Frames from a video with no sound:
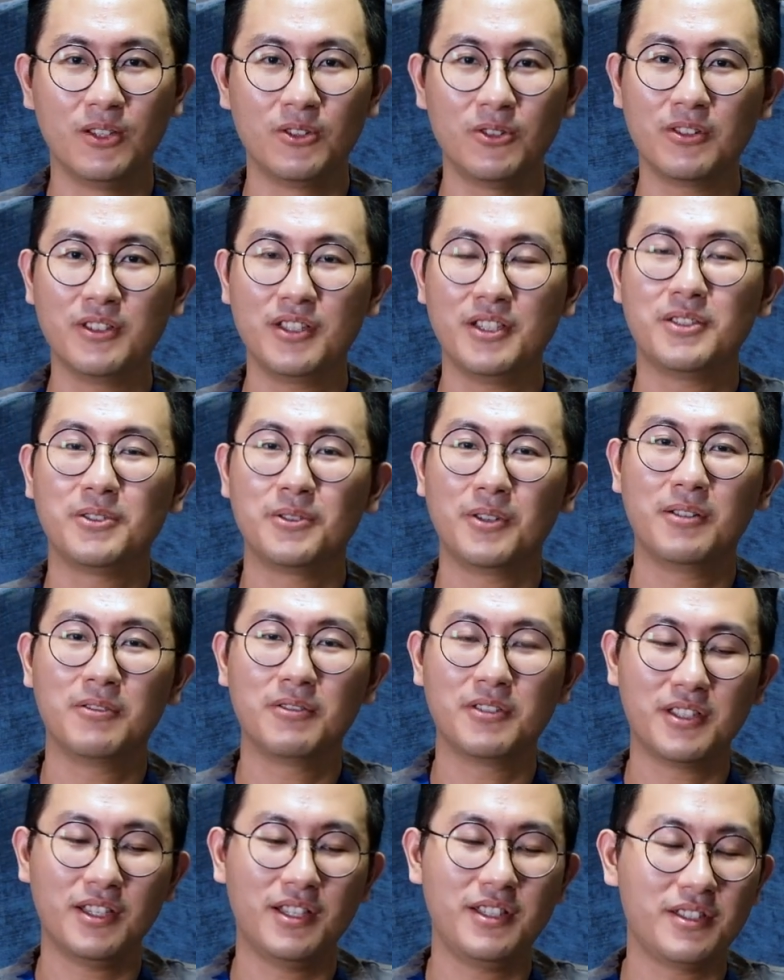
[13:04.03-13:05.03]
如果你喜欢
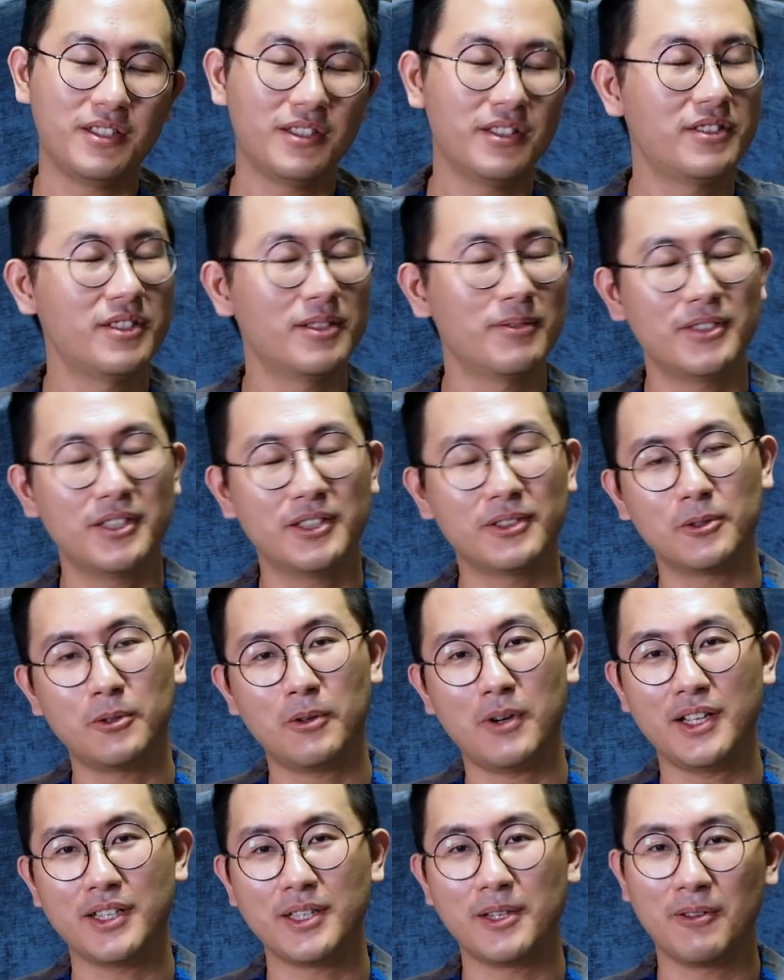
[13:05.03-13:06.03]
我这一集的节目内容的
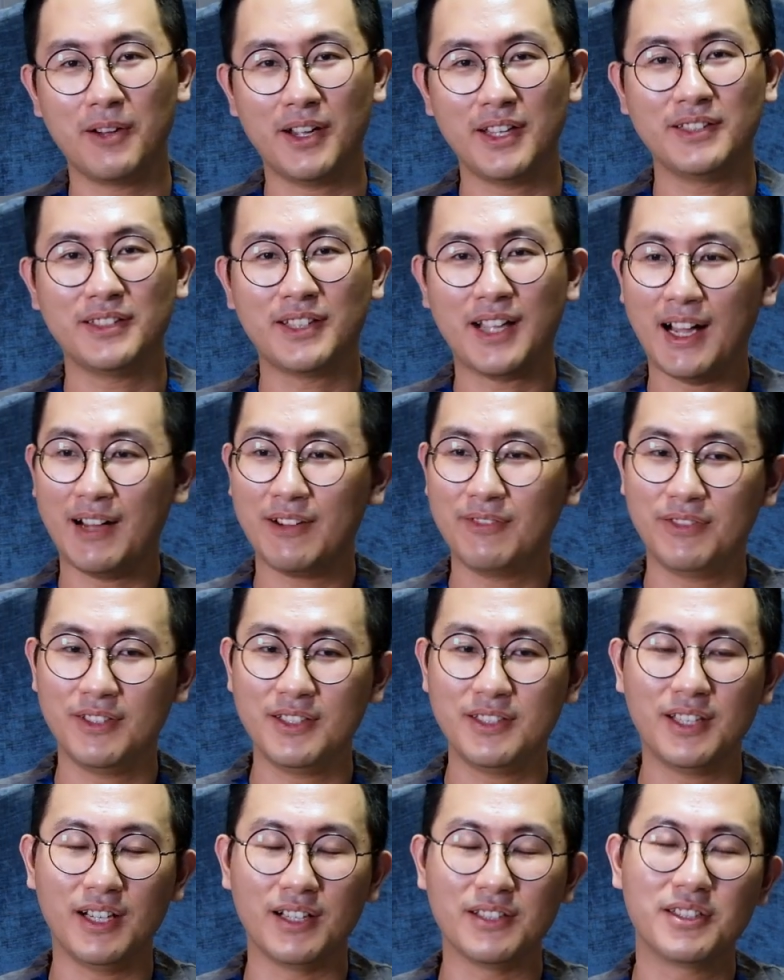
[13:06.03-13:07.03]
话，也欢迎大家
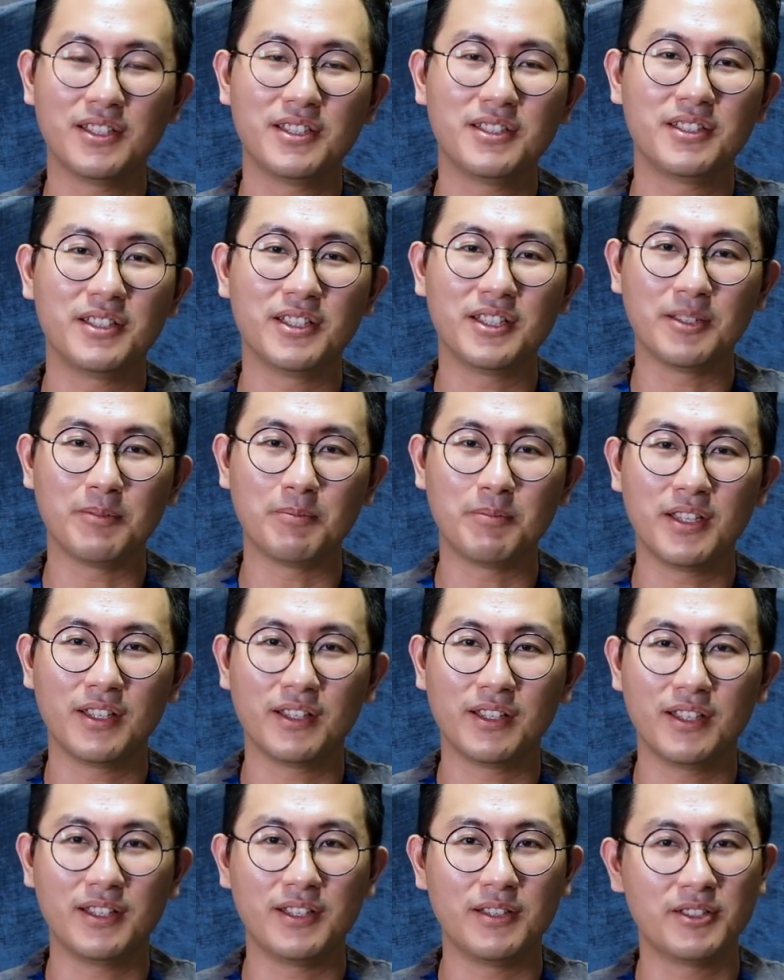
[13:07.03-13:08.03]
分享这一集的影
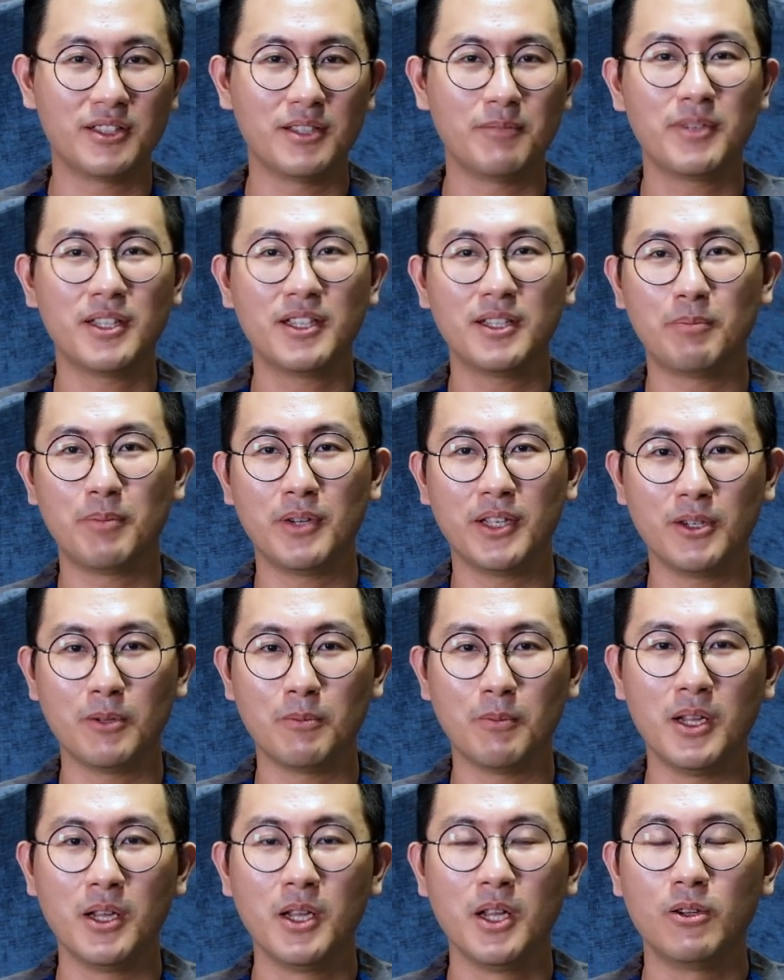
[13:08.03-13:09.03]
片给你身边的朋友
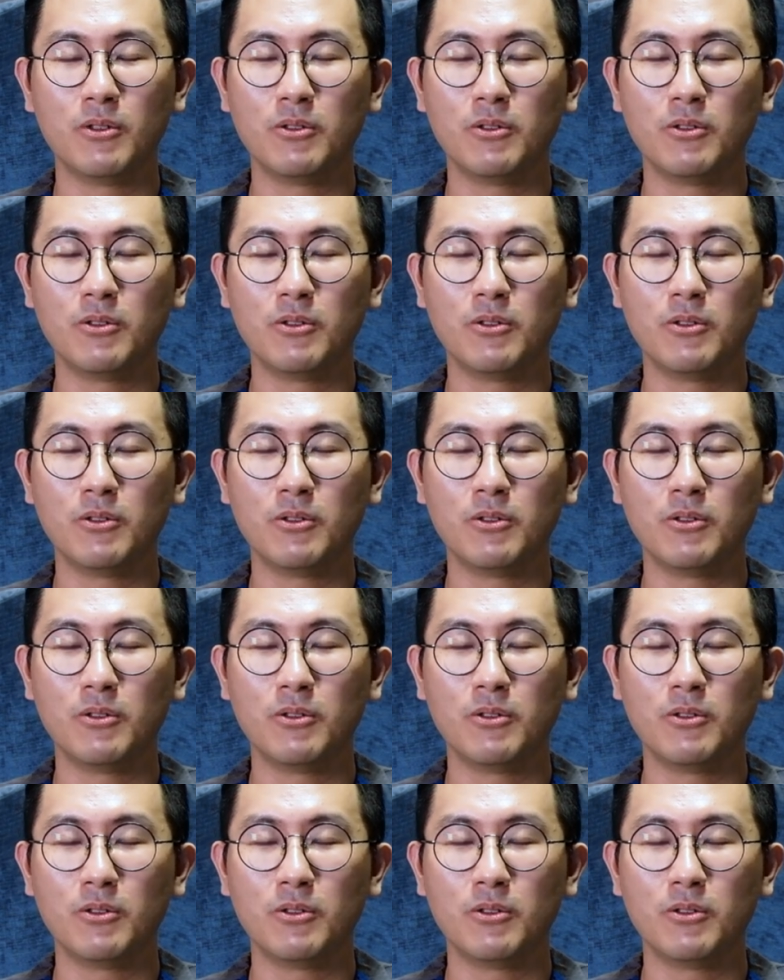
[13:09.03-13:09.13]
们。